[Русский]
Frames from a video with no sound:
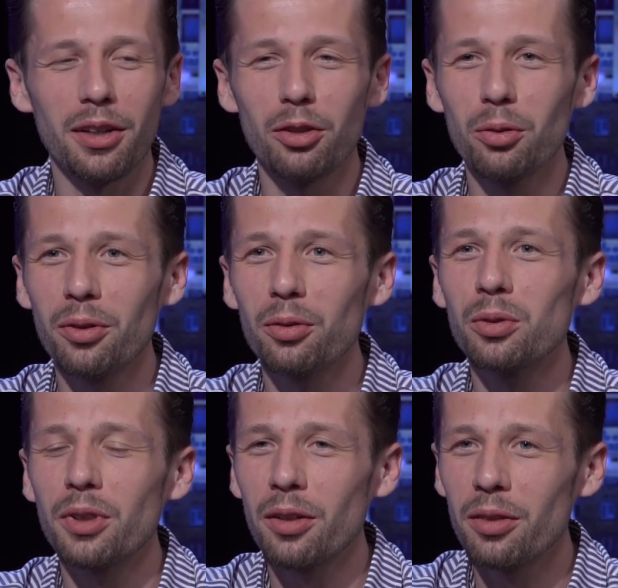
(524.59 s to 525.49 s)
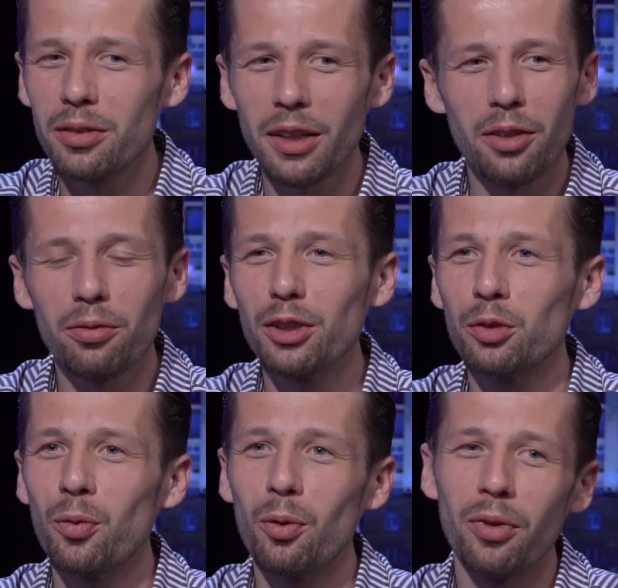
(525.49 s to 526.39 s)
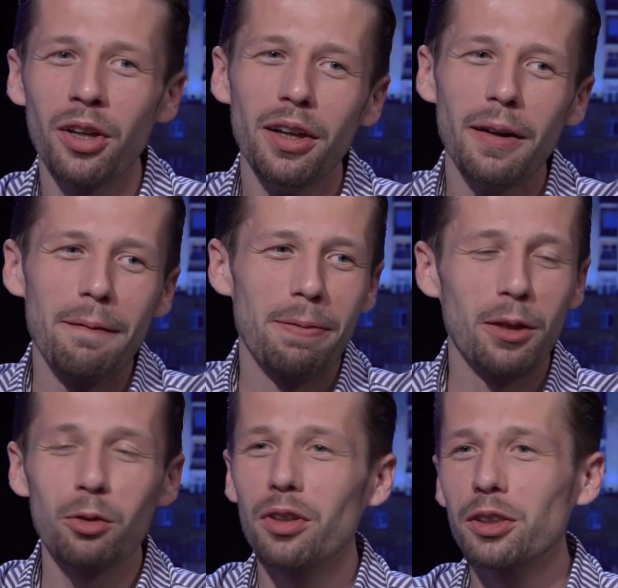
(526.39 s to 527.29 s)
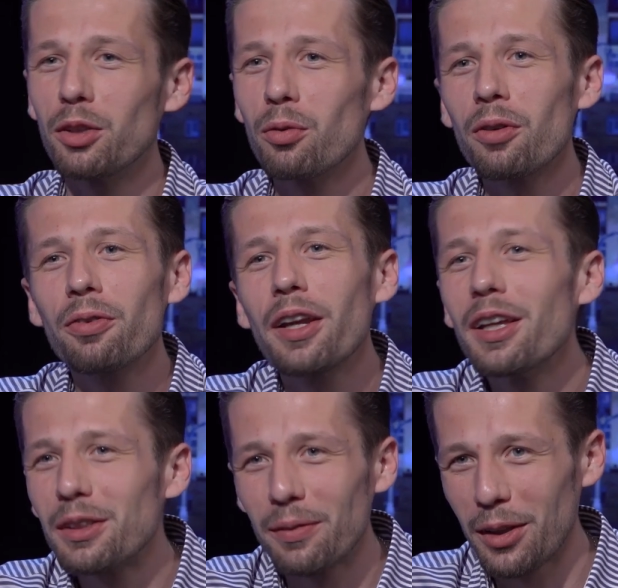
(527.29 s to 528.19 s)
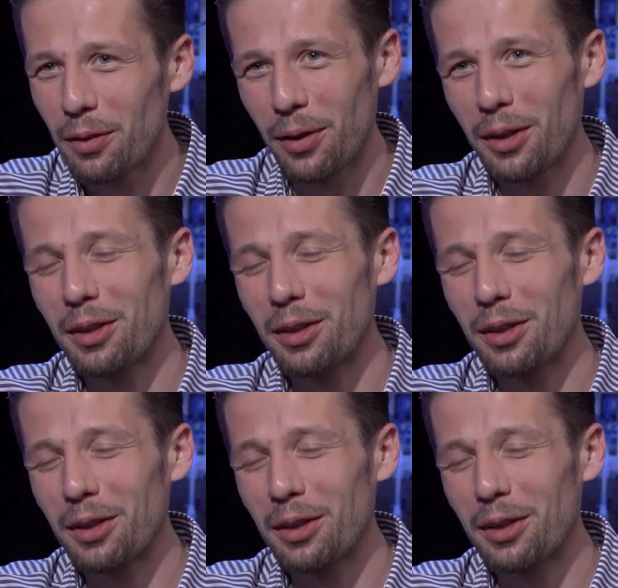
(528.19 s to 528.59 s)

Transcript: который устраивает всякие флешмобы. Но даже его афоризмы... Кличко не прик...